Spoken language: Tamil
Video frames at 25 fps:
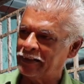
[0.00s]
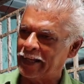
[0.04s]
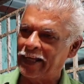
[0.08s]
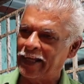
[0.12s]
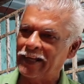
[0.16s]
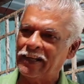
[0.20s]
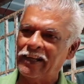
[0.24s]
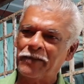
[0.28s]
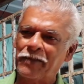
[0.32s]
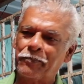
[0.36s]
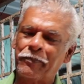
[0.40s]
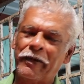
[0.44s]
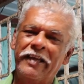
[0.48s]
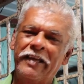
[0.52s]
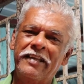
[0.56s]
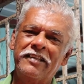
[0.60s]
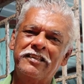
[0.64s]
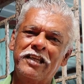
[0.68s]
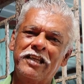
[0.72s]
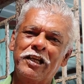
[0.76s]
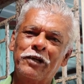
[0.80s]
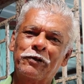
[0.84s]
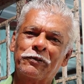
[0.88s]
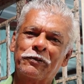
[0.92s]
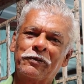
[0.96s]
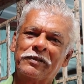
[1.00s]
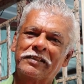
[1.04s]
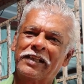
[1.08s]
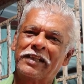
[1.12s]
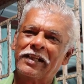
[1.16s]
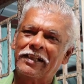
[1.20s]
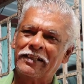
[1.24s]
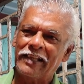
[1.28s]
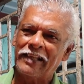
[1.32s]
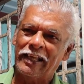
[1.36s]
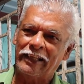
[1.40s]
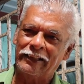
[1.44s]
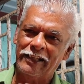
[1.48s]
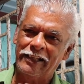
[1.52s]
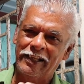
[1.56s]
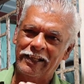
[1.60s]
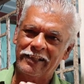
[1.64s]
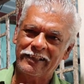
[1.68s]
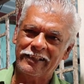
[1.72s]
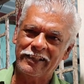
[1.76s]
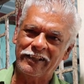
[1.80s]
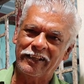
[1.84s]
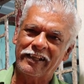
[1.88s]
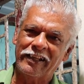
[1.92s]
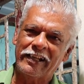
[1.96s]
டெய்லியும் பயிற்சியை கொடுத்துக்கிட்டு
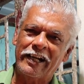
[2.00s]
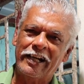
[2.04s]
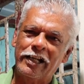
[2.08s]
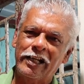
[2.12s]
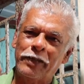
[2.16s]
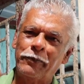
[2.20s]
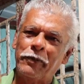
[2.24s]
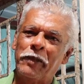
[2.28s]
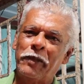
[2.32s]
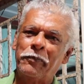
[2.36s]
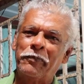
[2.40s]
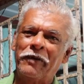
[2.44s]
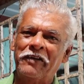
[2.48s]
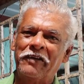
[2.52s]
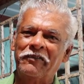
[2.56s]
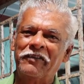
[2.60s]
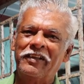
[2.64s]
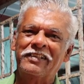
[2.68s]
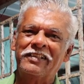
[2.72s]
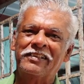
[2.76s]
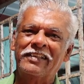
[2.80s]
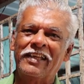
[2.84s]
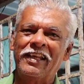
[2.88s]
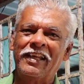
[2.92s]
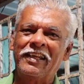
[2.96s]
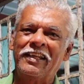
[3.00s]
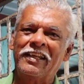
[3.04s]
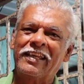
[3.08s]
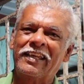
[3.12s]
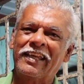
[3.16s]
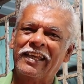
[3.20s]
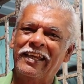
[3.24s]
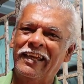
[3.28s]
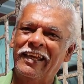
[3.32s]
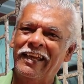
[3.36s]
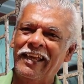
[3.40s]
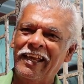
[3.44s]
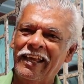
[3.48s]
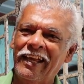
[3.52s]
அதிலிருந்து கண்டுபிடிப்பாக வச்சு இன்றைக்கி